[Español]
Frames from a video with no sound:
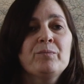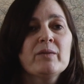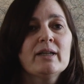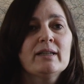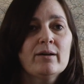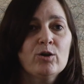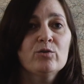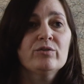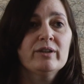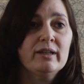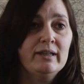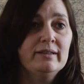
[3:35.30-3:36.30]
El trabajo
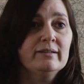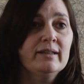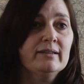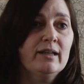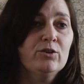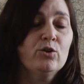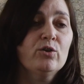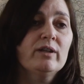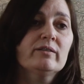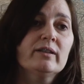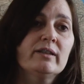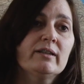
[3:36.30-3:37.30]
se realiza tanto con
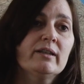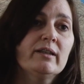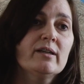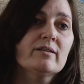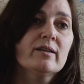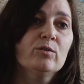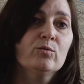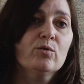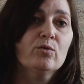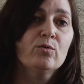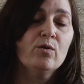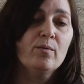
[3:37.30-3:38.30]
la Secretaría de Salud
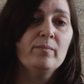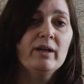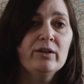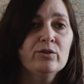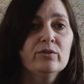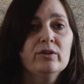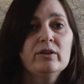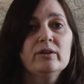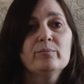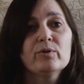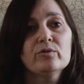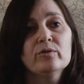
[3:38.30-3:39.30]
con un convenio
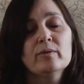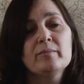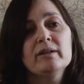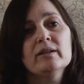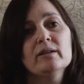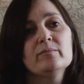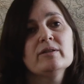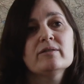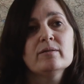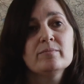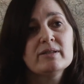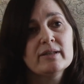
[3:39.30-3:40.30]
y próximamente también
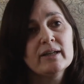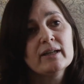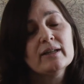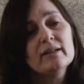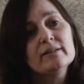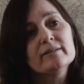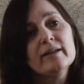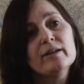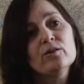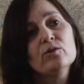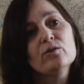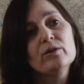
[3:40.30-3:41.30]
se empezará a
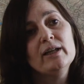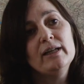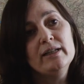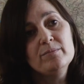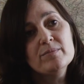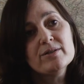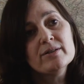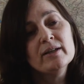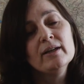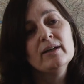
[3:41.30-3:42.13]
realizar con el IMSS,